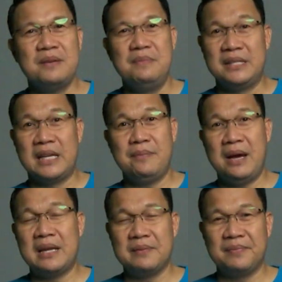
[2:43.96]
Minsan
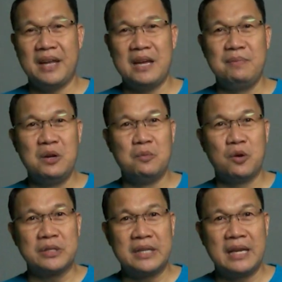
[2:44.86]
naman ay
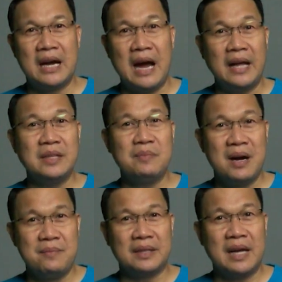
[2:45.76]
binubuksan niya ang ating
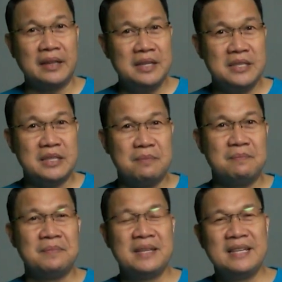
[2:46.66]
mga mata at isip
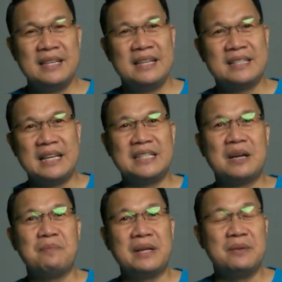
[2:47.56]
sa
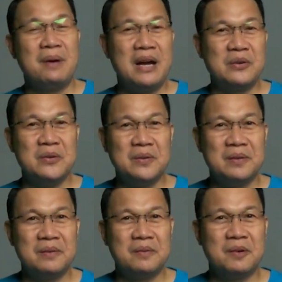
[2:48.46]
isang panibagong
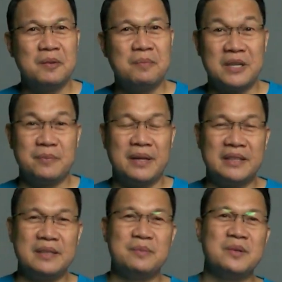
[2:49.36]

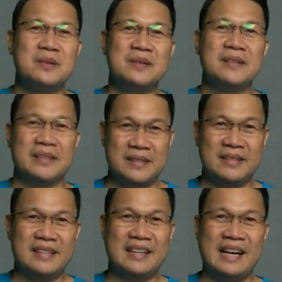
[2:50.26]
perspektibo.
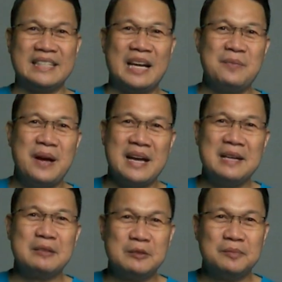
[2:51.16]
Asa ka
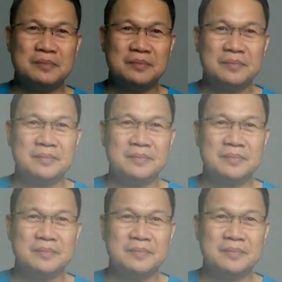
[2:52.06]
pa?